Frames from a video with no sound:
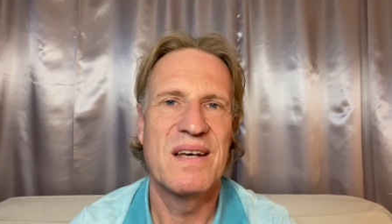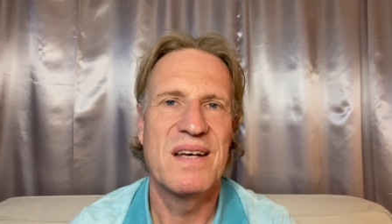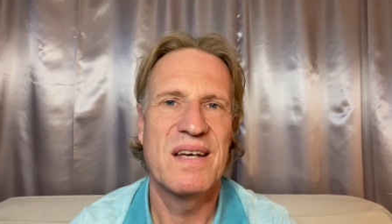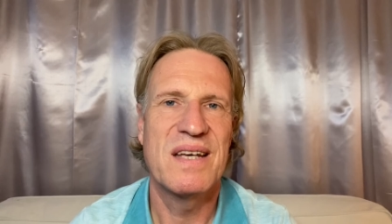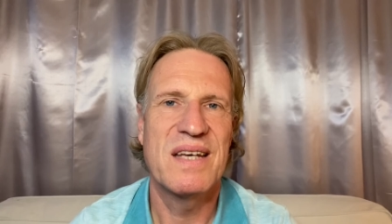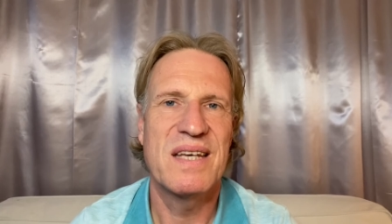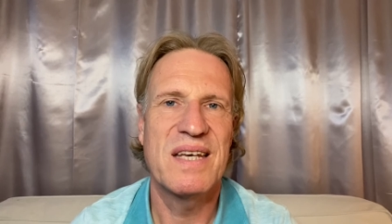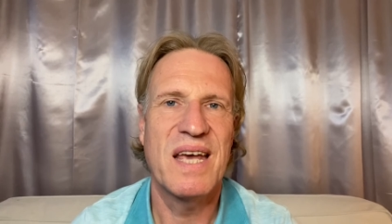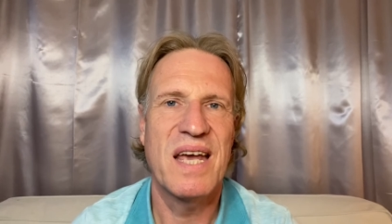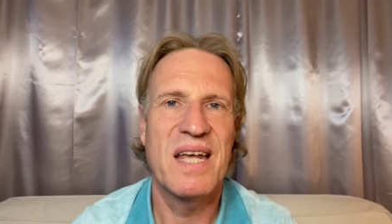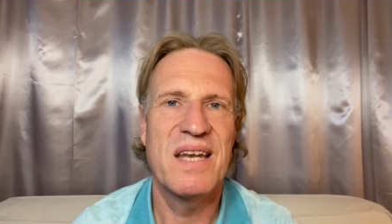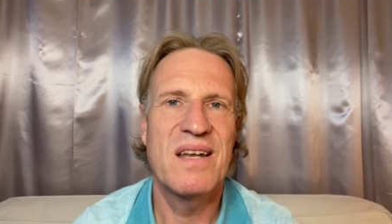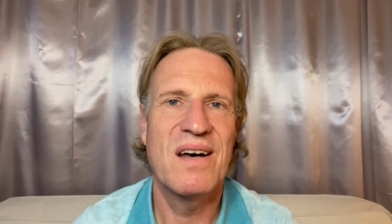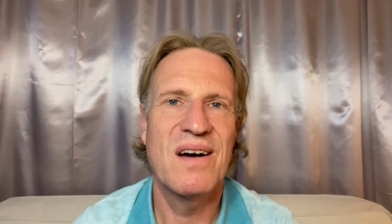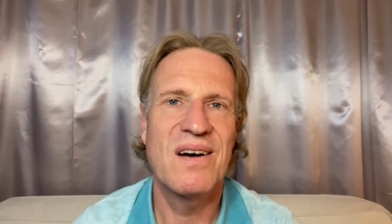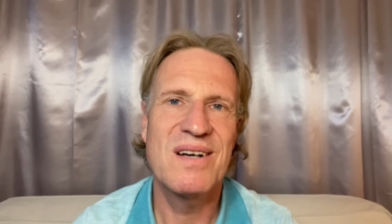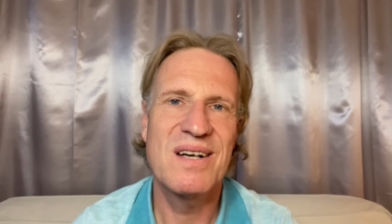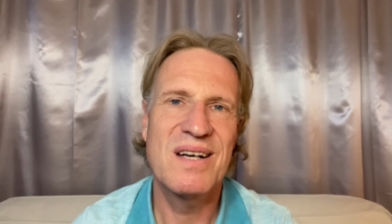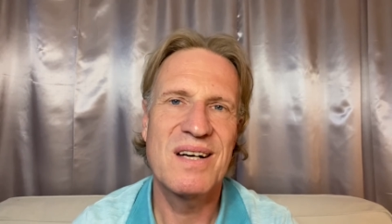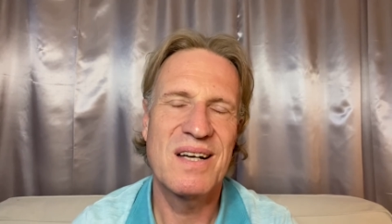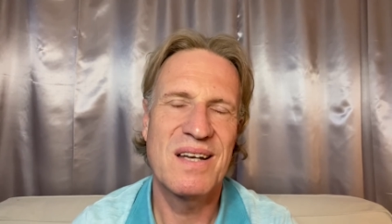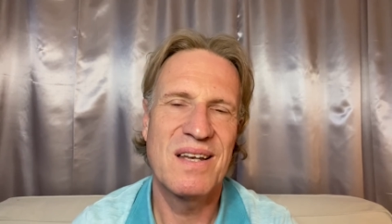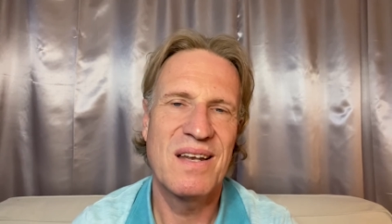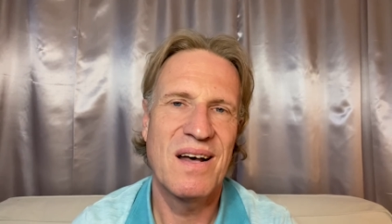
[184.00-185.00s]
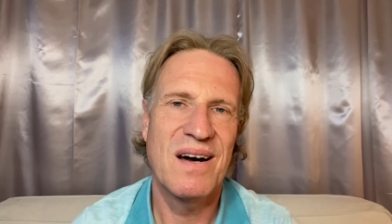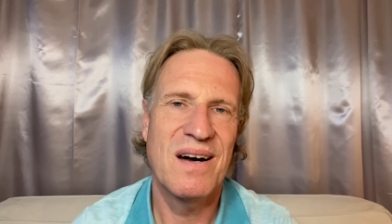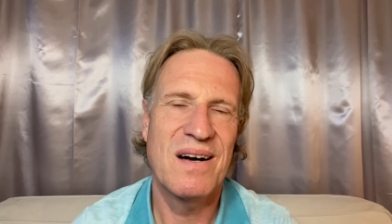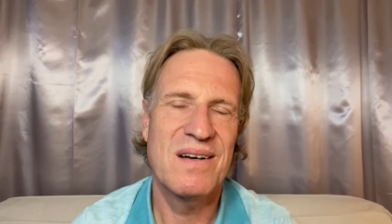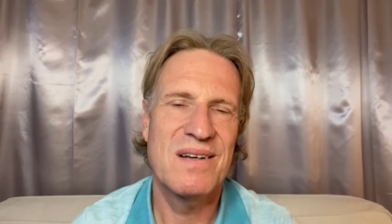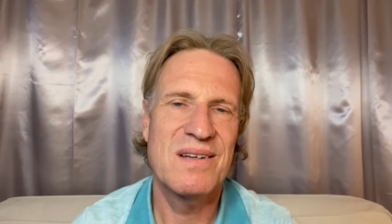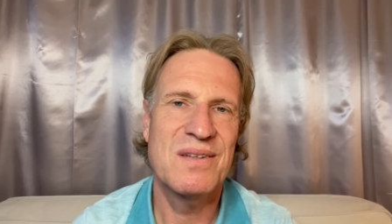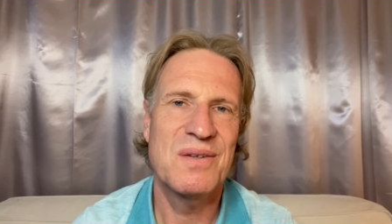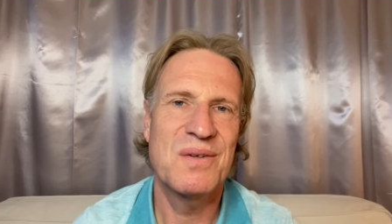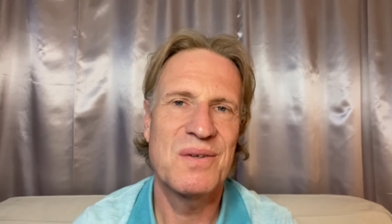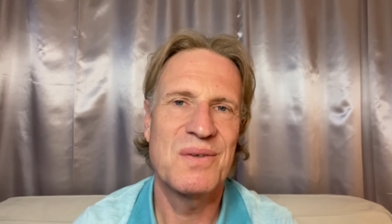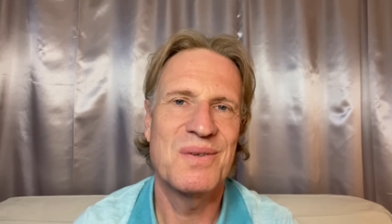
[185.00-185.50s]
je nach
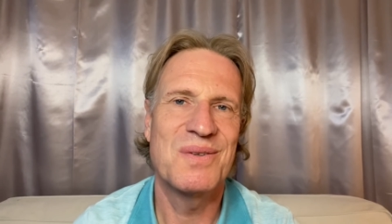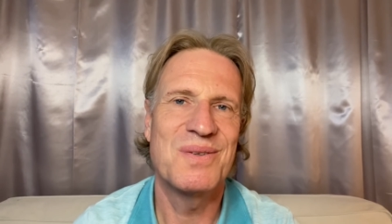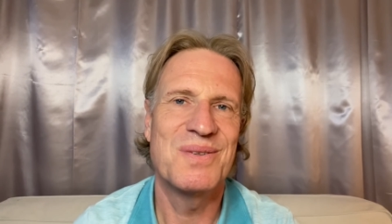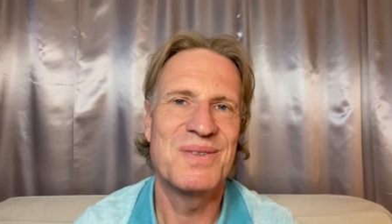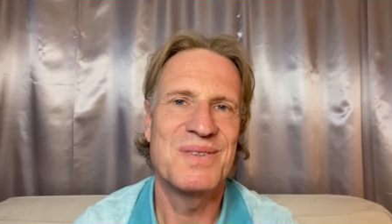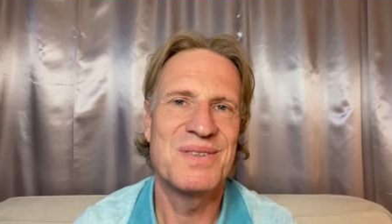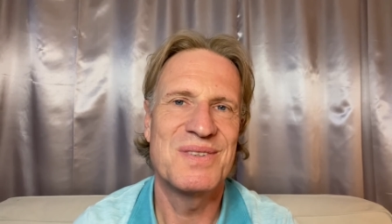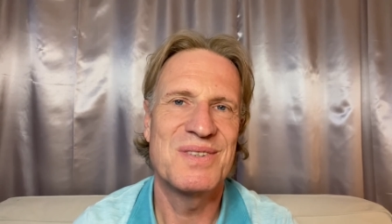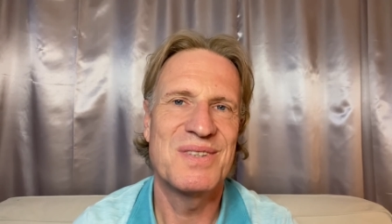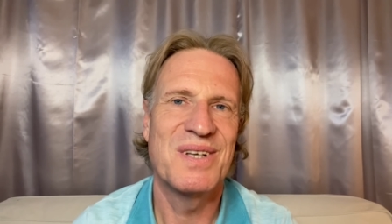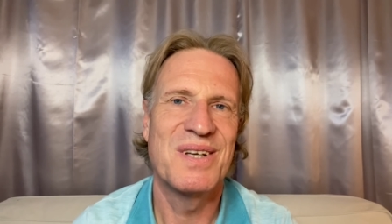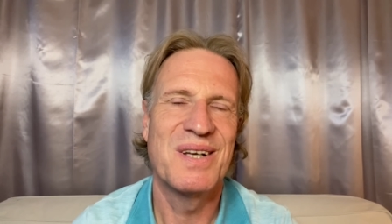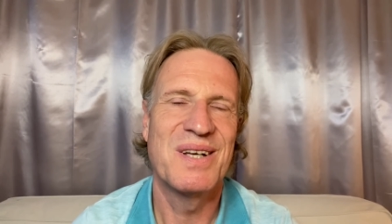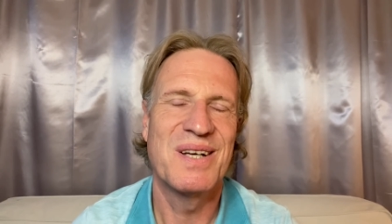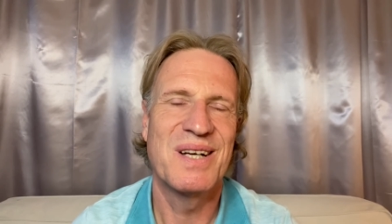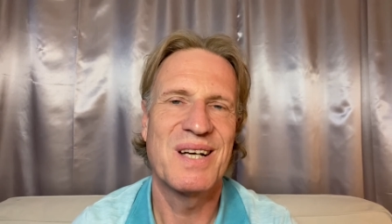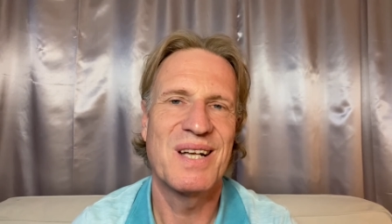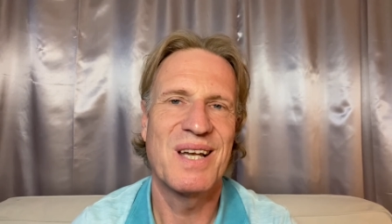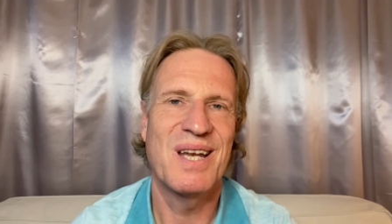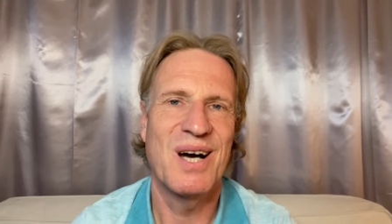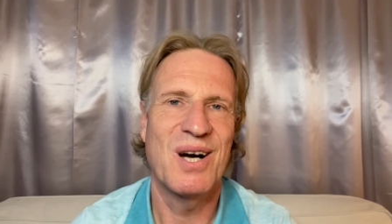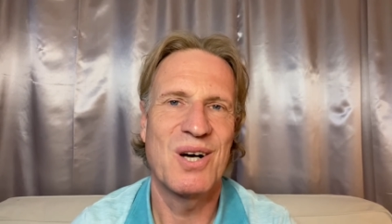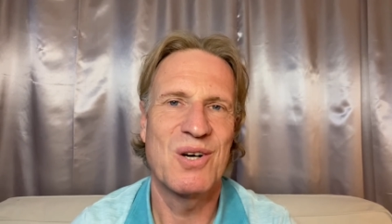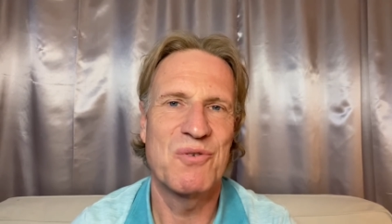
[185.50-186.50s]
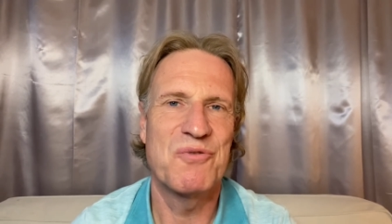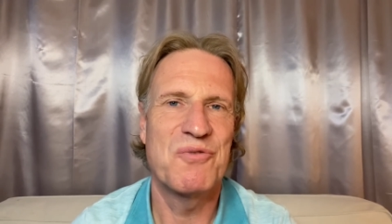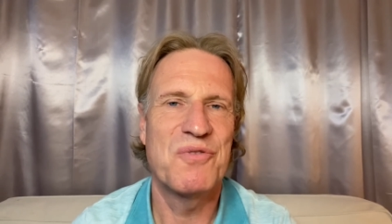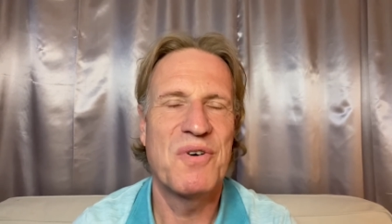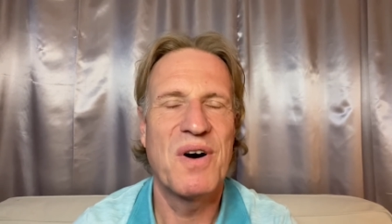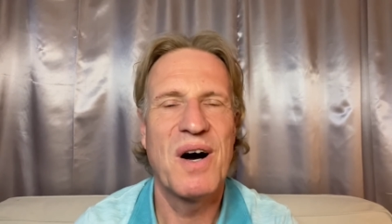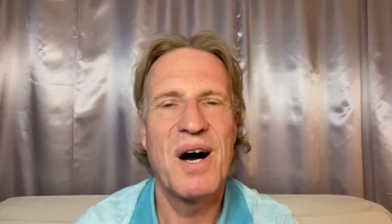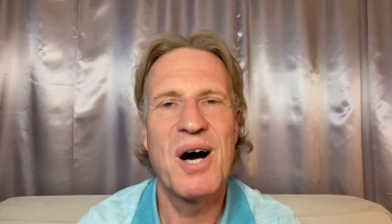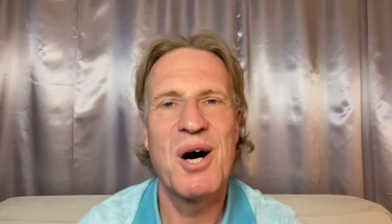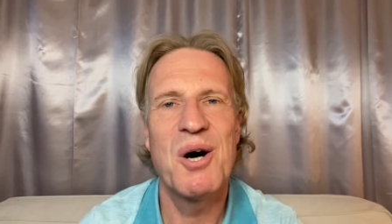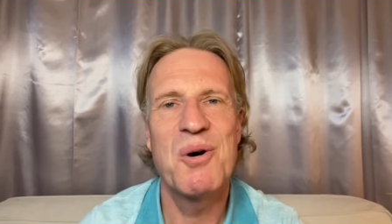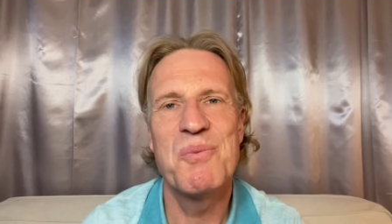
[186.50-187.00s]
Klang und
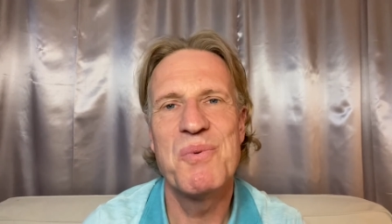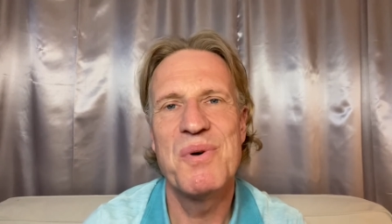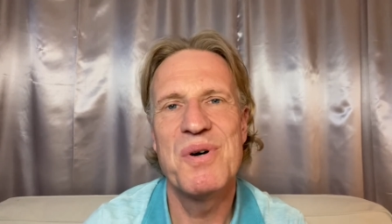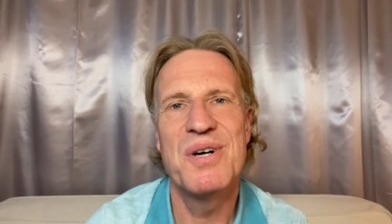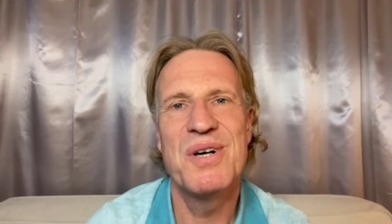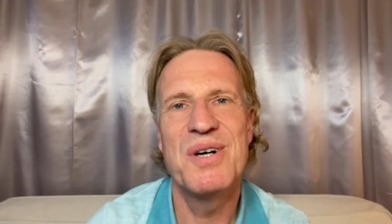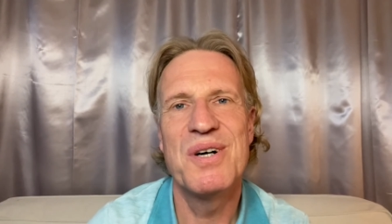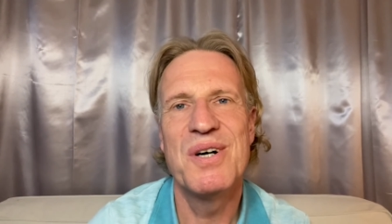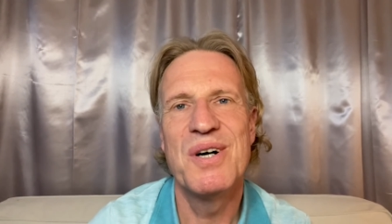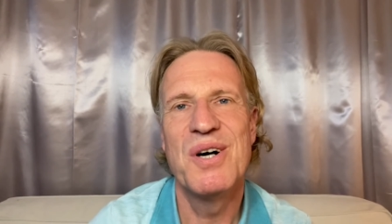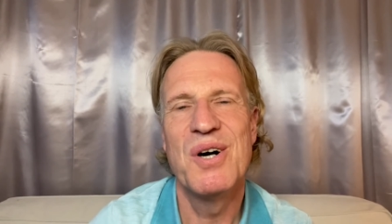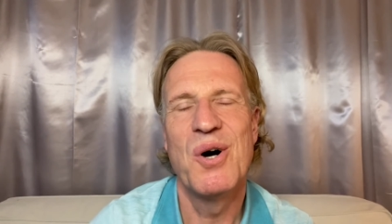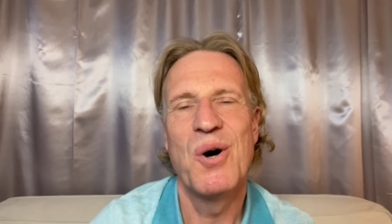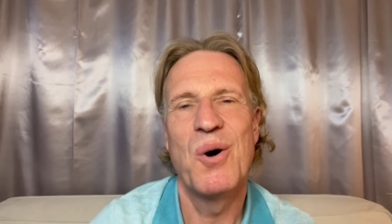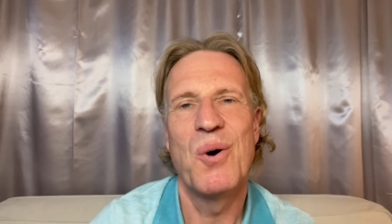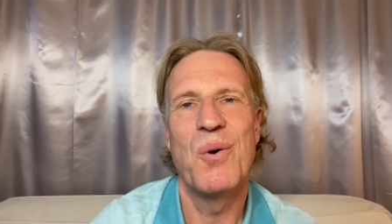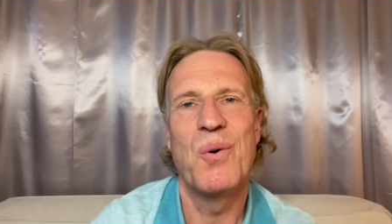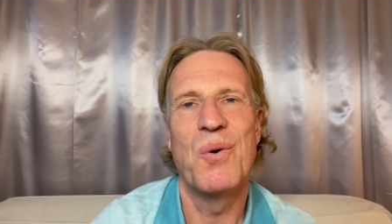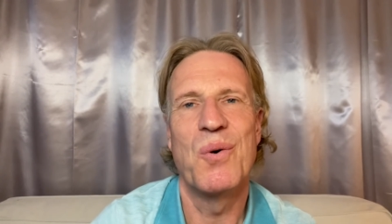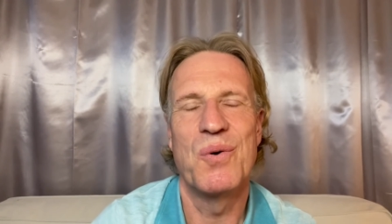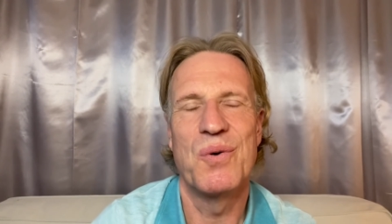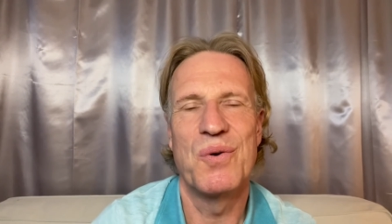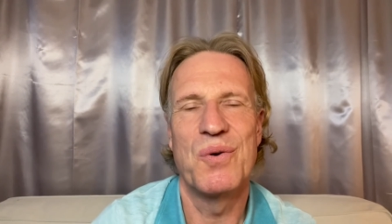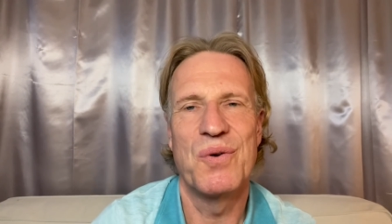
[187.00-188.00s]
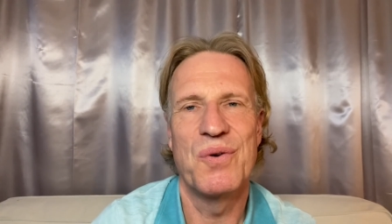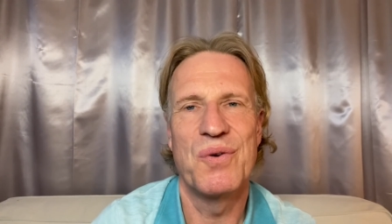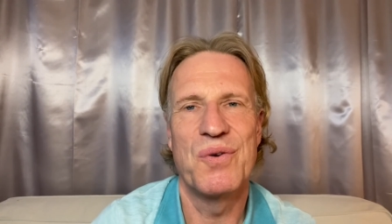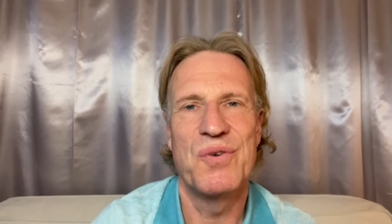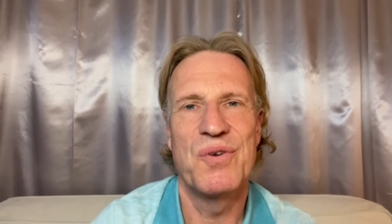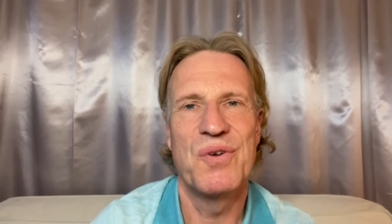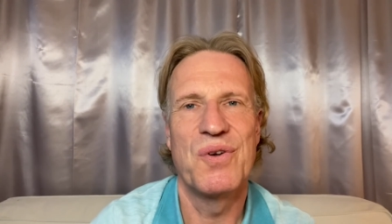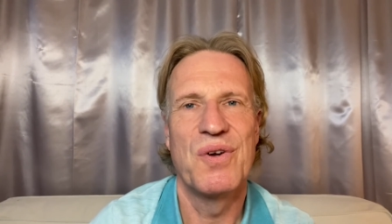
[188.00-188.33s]
Klangfarbe und